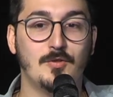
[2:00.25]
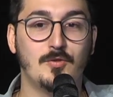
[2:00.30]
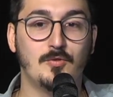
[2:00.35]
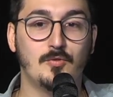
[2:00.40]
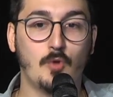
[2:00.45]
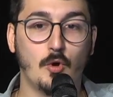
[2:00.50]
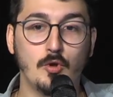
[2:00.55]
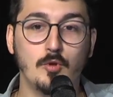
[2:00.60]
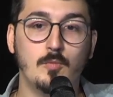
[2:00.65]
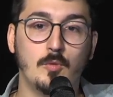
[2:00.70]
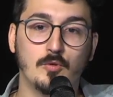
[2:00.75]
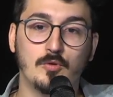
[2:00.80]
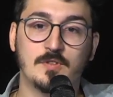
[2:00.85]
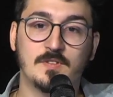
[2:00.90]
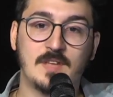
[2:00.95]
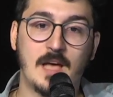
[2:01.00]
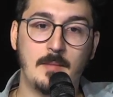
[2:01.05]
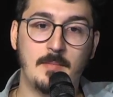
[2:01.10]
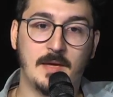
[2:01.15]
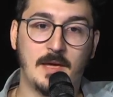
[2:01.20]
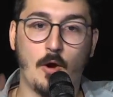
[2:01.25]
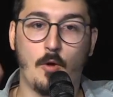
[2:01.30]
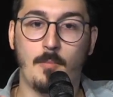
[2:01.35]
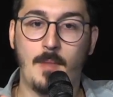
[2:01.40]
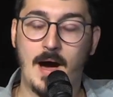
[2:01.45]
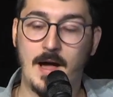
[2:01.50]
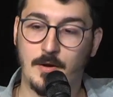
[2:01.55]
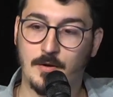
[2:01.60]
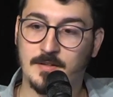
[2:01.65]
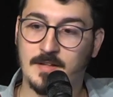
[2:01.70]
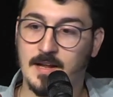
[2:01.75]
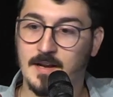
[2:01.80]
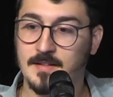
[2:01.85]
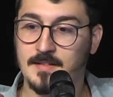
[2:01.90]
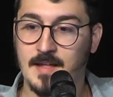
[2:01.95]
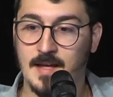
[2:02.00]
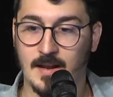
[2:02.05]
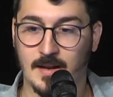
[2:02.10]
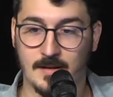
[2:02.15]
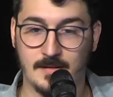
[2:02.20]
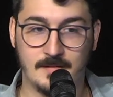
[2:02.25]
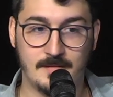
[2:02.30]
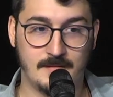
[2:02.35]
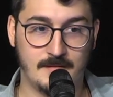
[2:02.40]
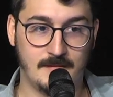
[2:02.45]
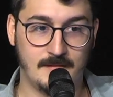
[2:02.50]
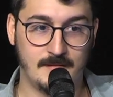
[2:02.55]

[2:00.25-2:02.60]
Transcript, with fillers: Todo mundo sabe que é o Mário que está na tela.